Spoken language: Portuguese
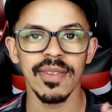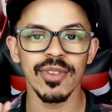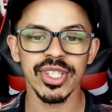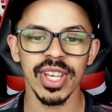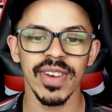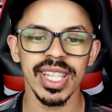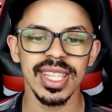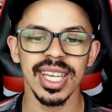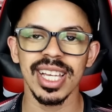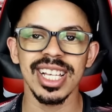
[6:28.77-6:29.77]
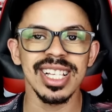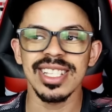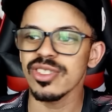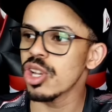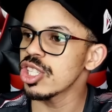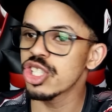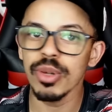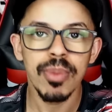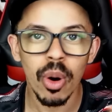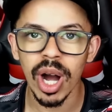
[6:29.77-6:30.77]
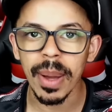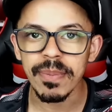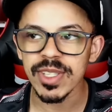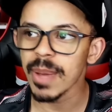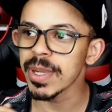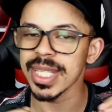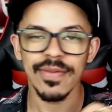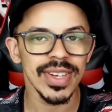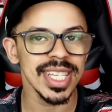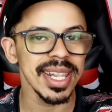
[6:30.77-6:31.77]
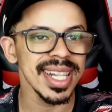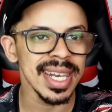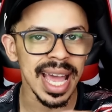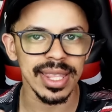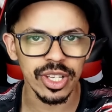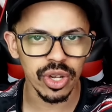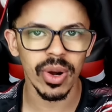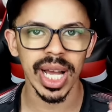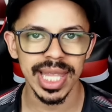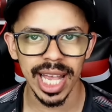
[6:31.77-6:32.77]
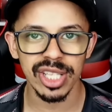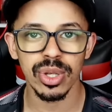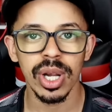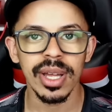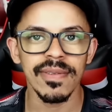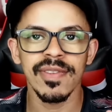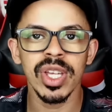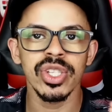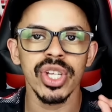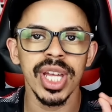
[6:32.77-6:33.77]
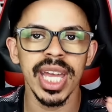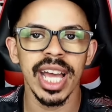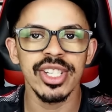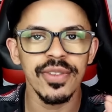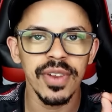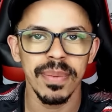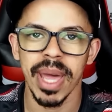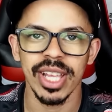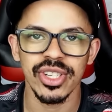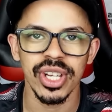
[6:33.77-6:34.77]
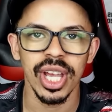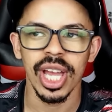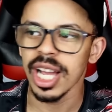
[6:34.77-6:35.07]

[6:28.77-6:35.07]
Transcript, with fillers: você vai ter só de boa, sem precisar fazer nada, só o cadastro, 20 reais de free bet.